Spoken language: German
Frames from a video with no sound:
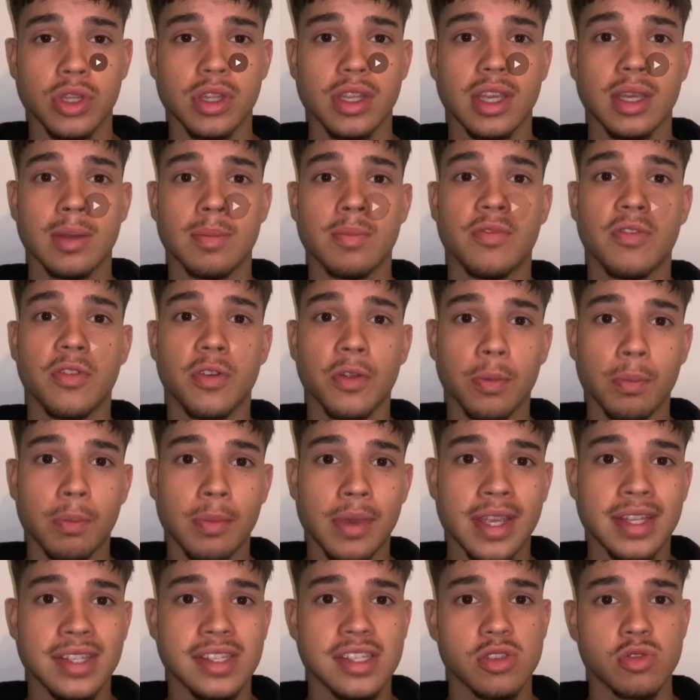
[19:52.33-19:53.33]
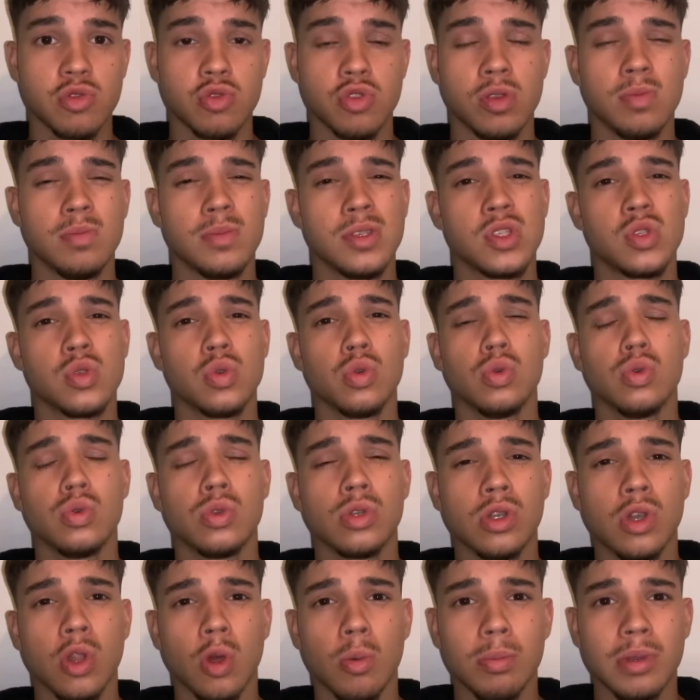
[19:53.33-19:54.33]
Eben vom Mainstream so
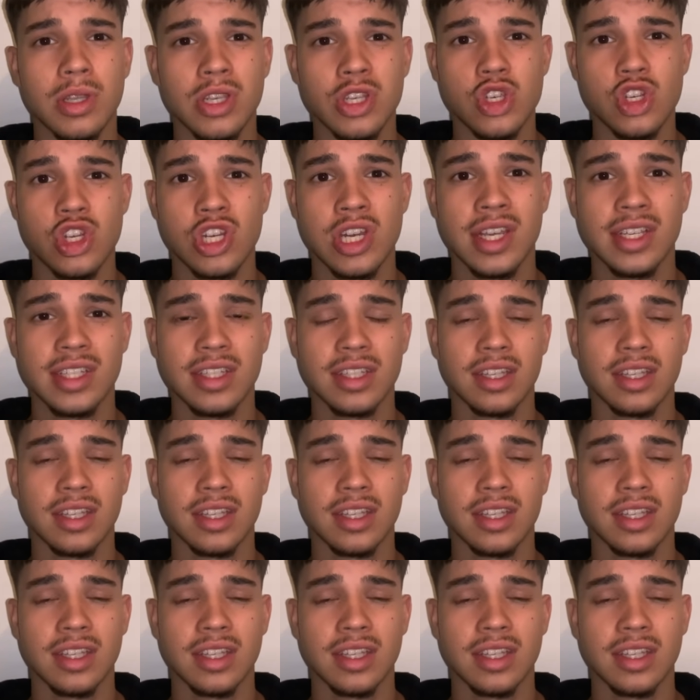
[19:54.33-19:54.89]
unglaublich schlecht